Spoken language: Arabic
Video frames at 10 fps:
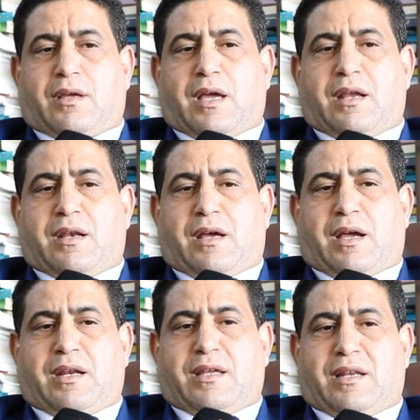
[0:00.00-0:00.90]
كان
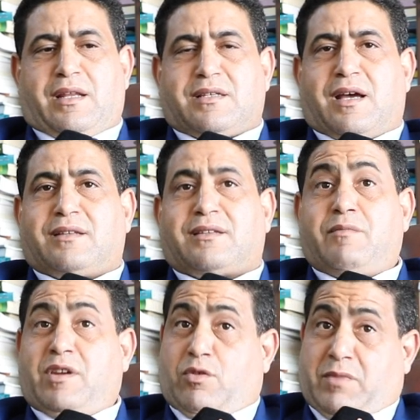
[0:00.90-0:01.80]
عليه أن يتعاطى
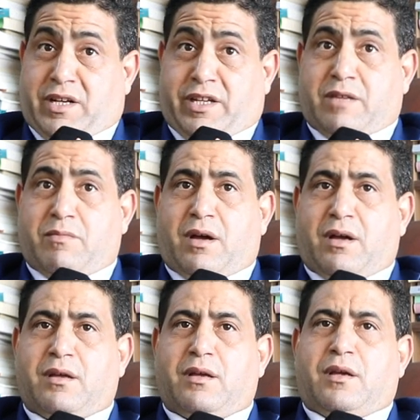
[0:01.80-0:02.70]
بنوع من الحكمة
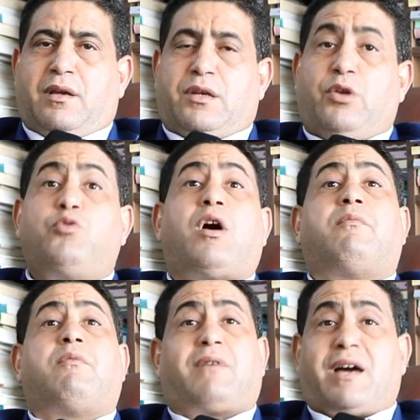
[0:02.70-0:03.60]
نحن
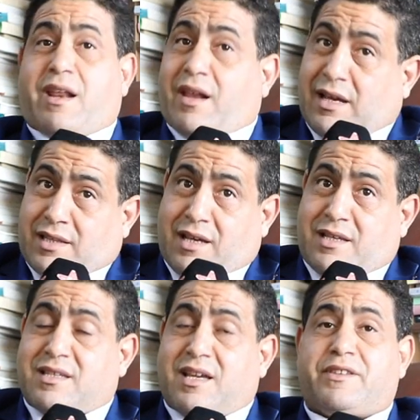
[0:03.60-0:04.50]
أمام قرار
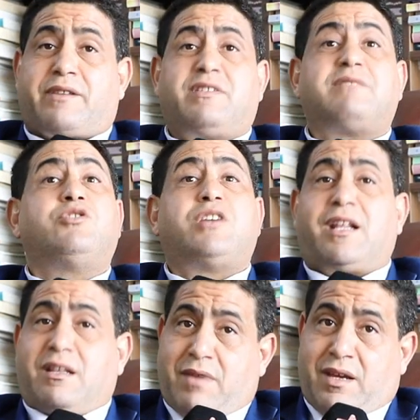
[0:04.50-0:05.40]
قضائي صادر باسم
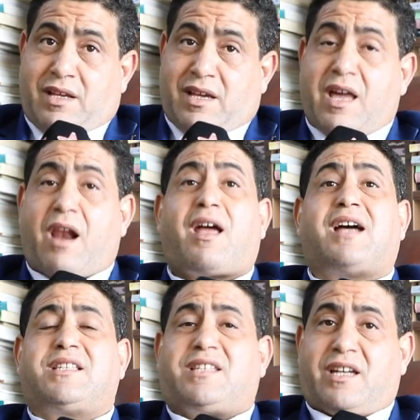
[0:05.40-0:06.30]
جلالة الملك قرار
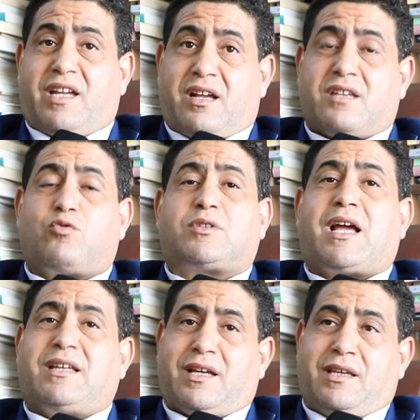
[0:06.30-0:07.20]
قاضي تحقيق كسلطة
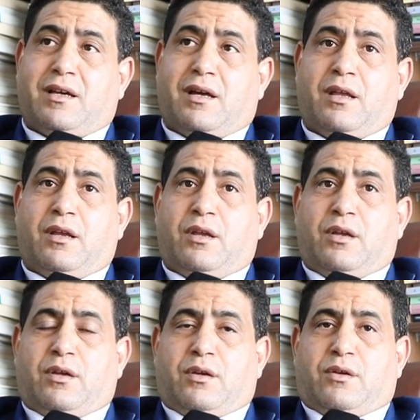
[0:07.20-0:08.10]
قضائية
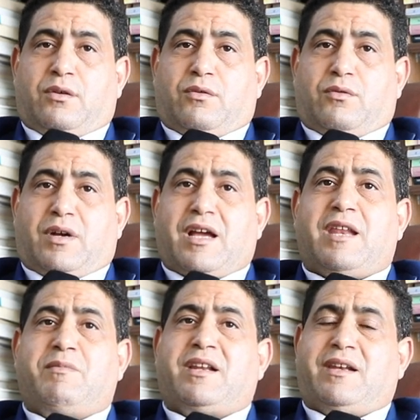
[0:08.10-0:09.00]

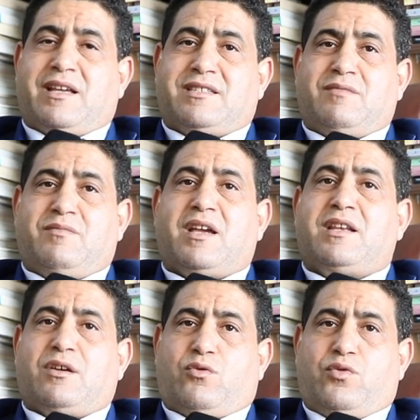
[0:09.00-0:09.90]
وكان من اللازم
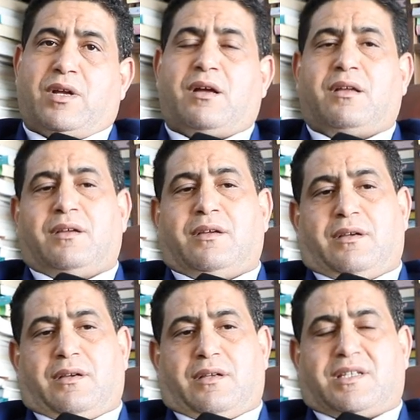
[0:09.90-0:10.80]
أن يكون
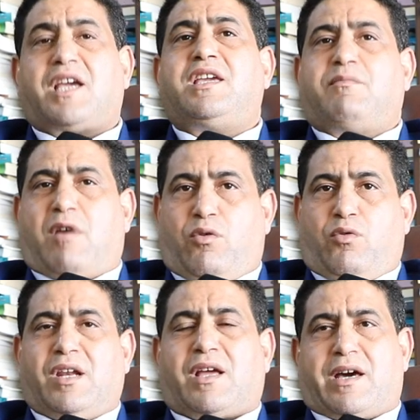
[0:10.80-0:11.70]

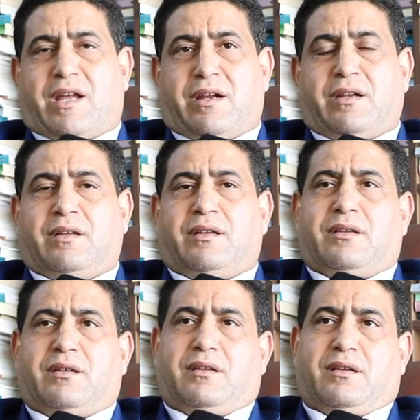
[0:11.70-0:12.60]
تقييمه للقرار
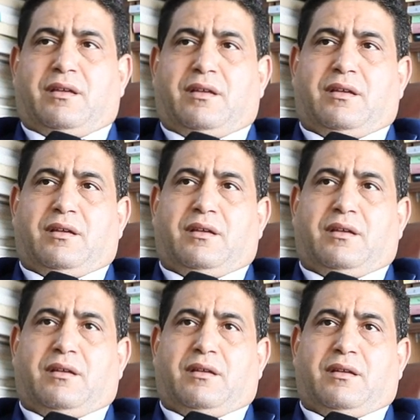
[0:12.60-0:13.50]

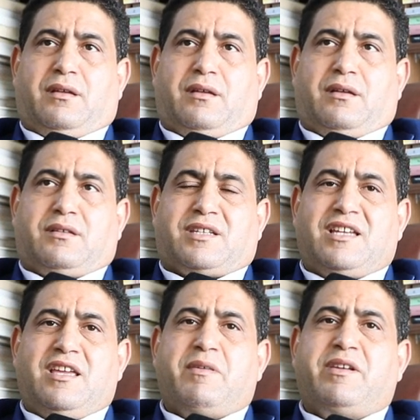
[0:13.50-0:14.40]
آه،
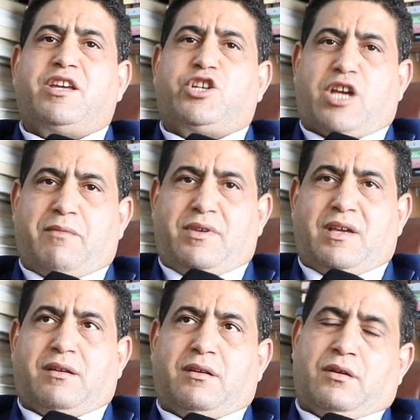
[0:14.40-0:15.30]
تقييما
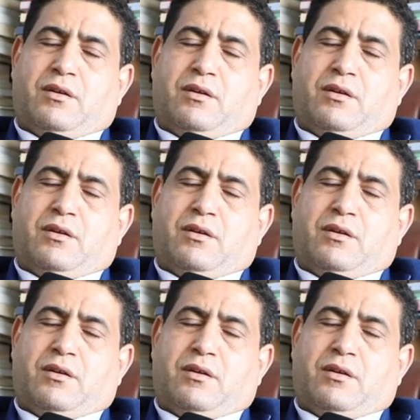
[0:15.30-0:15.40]
ايجابيا